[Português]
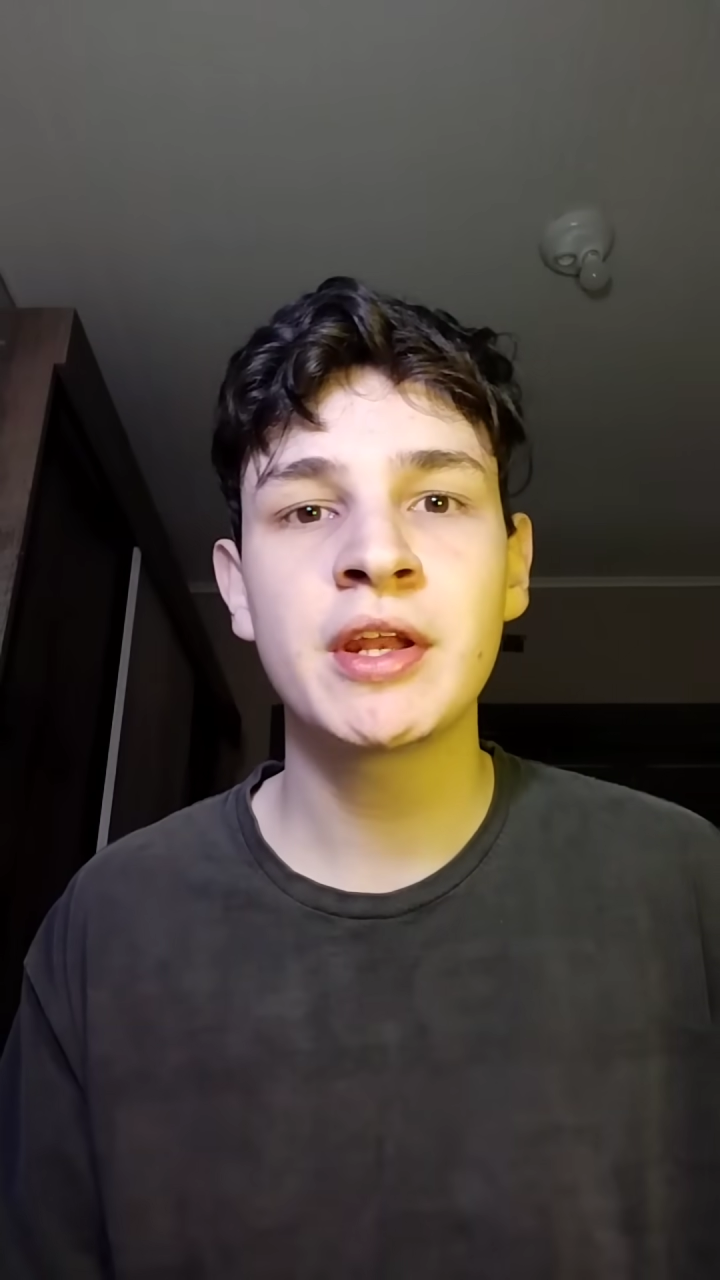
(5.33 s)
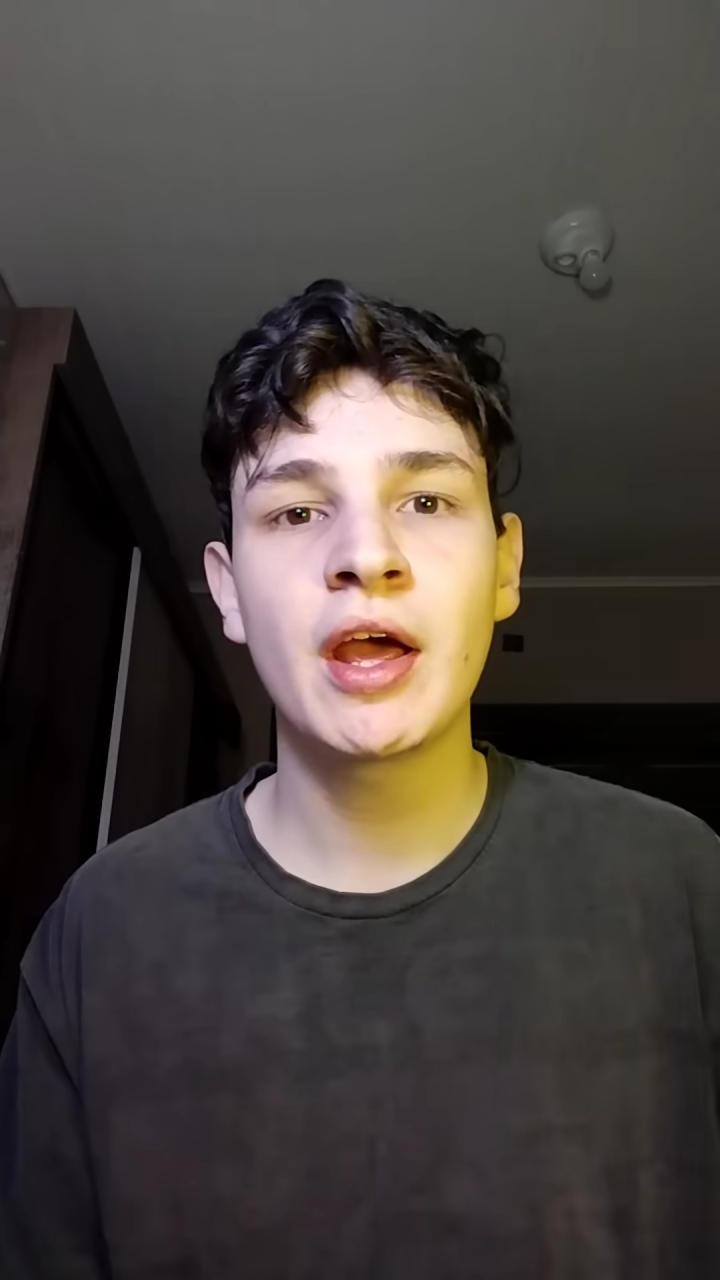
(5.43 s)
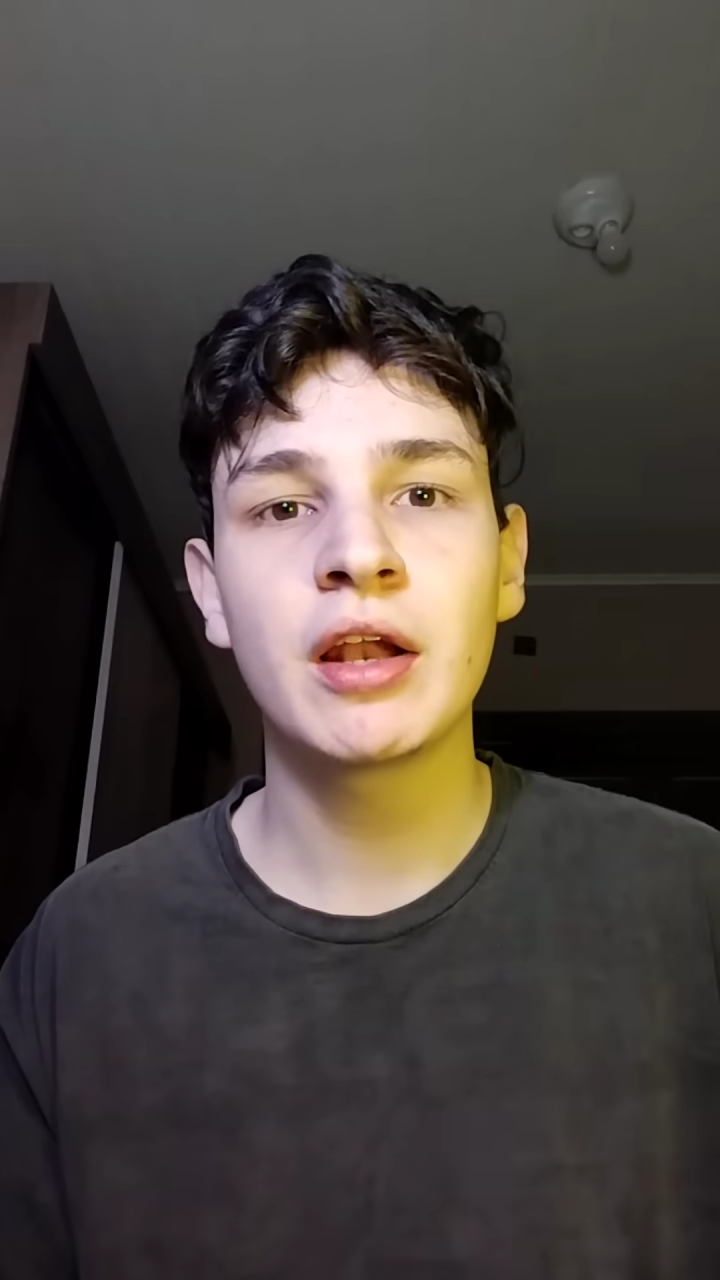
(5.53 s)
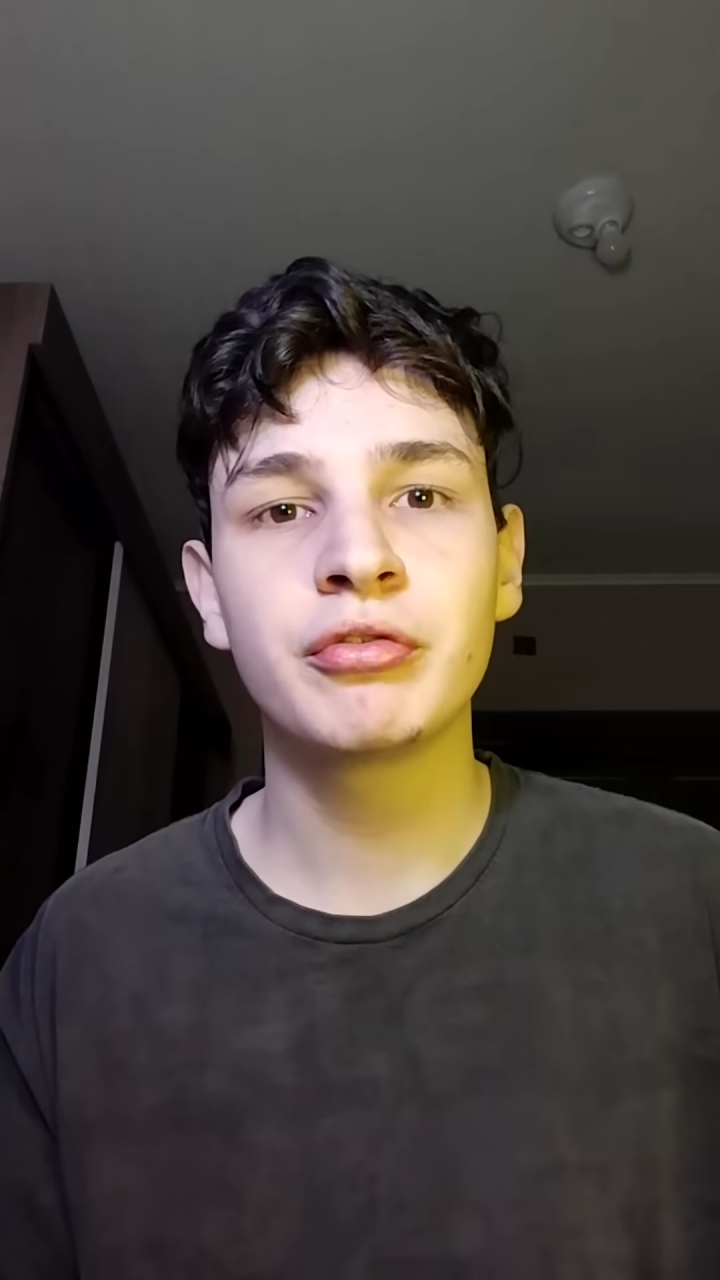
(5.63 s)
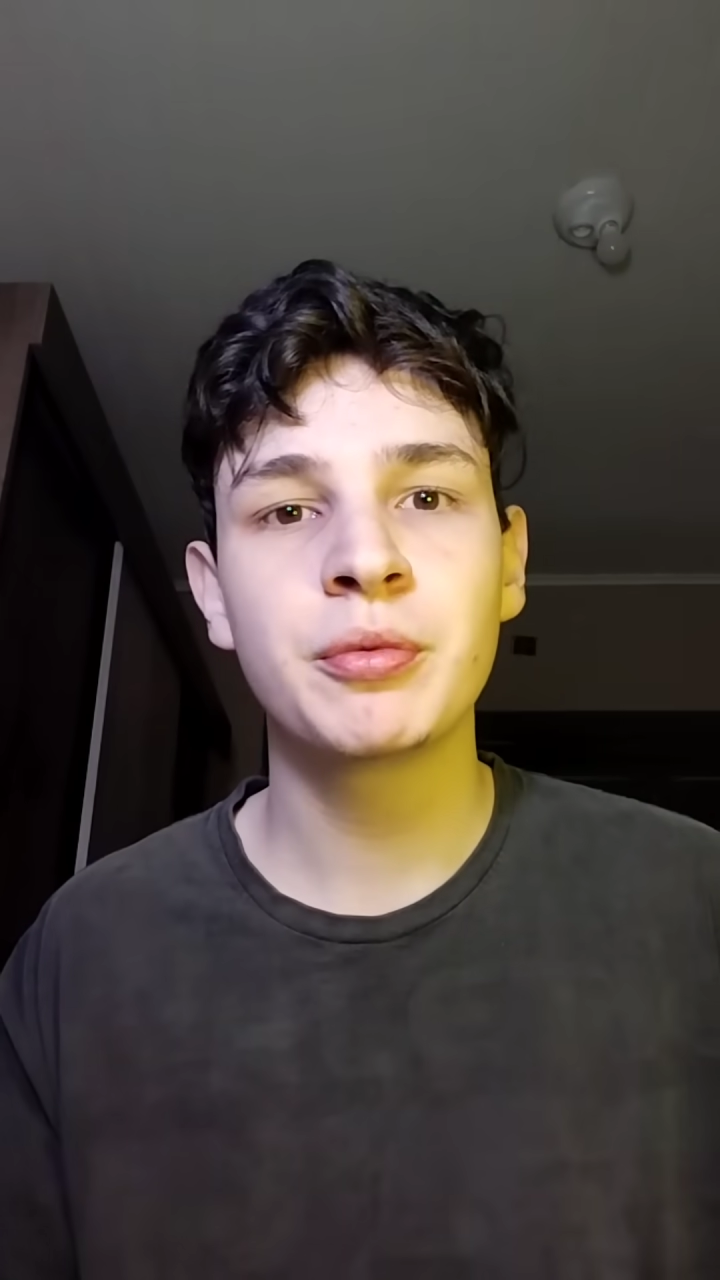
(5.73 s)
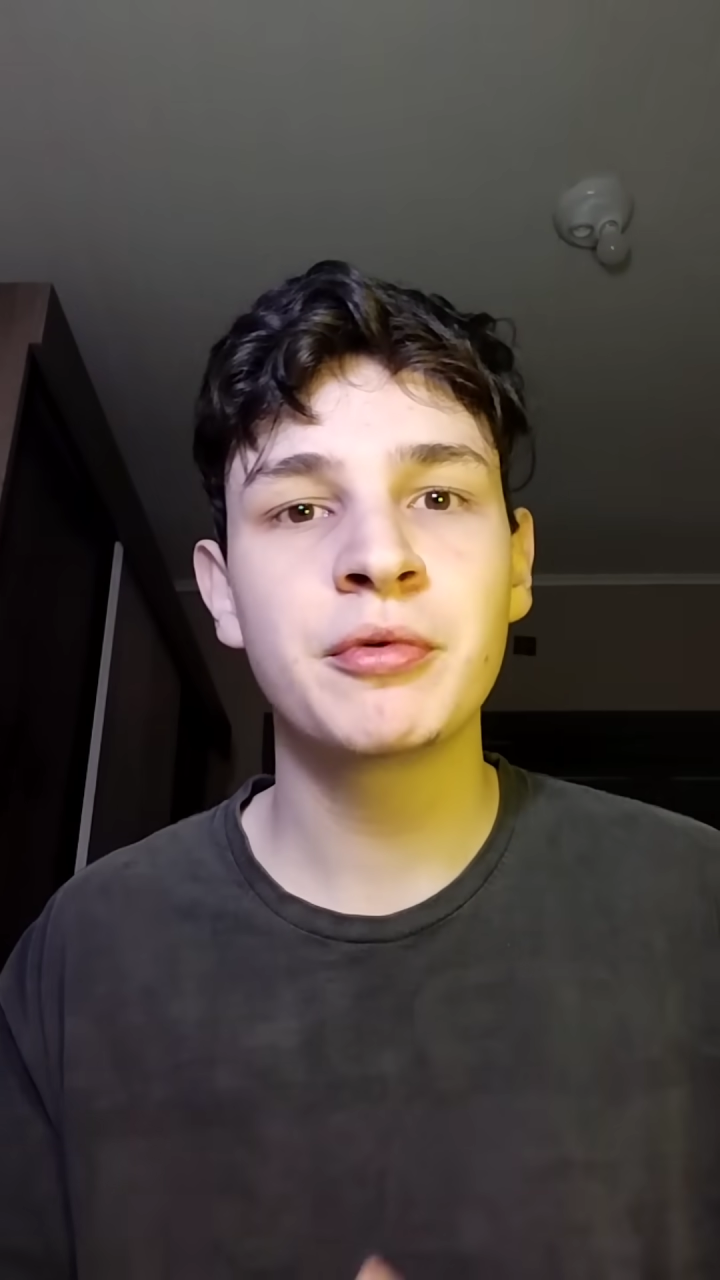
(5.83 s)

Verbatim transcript: mina e ela